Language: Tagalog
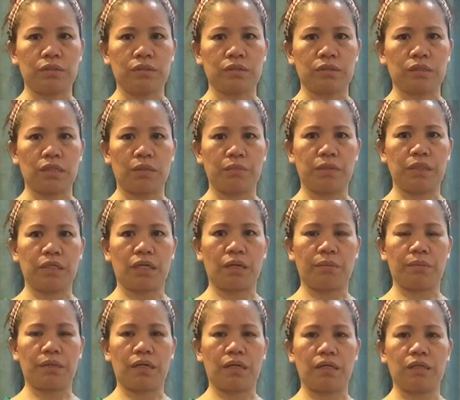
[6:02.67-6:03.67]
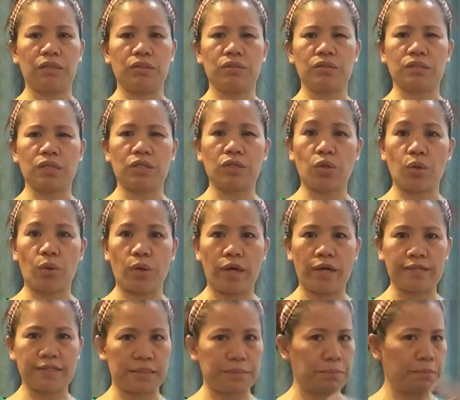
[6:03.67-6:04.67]
Sabi ni Kabayan, sa
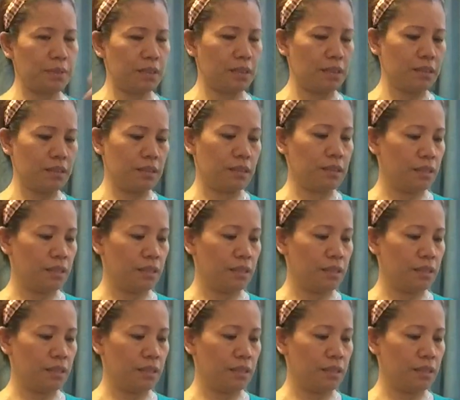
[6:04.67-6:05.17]
USB.